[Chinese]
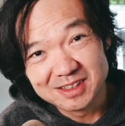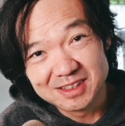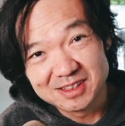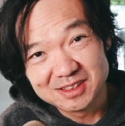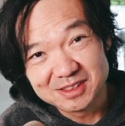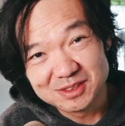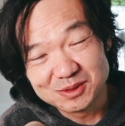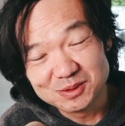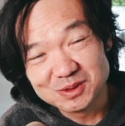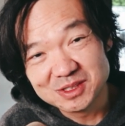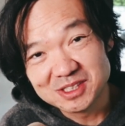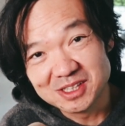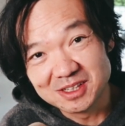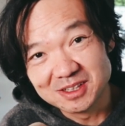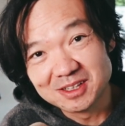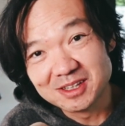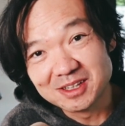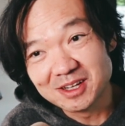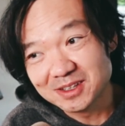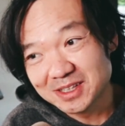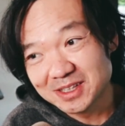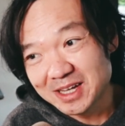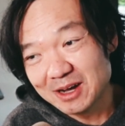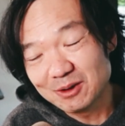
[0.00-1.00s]
谁会想得到
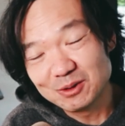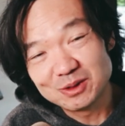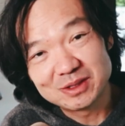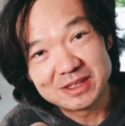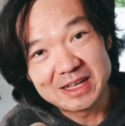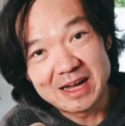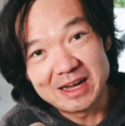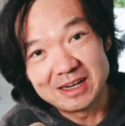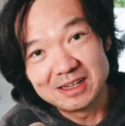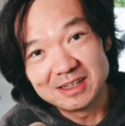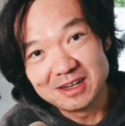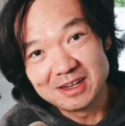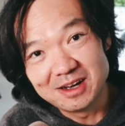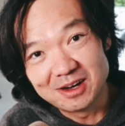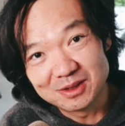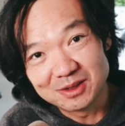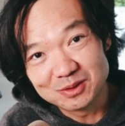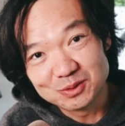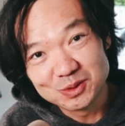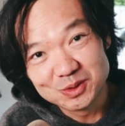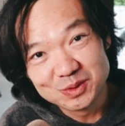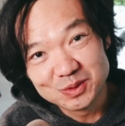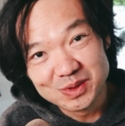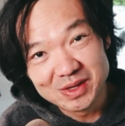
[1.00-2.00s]
他会打了两个
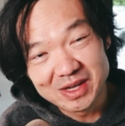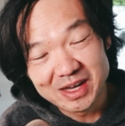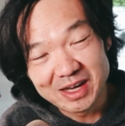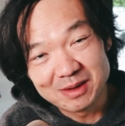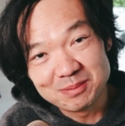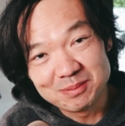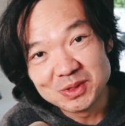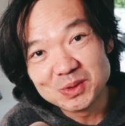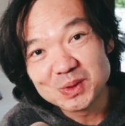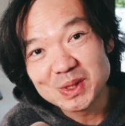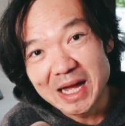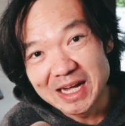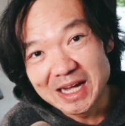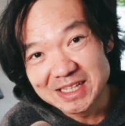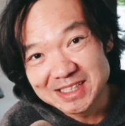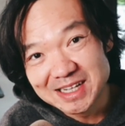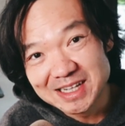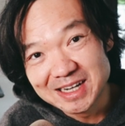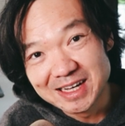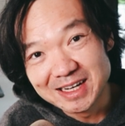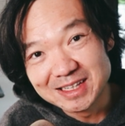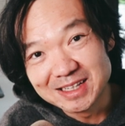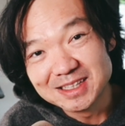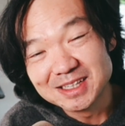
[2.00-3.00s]
多月还没有打下
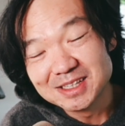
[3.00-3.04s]
来？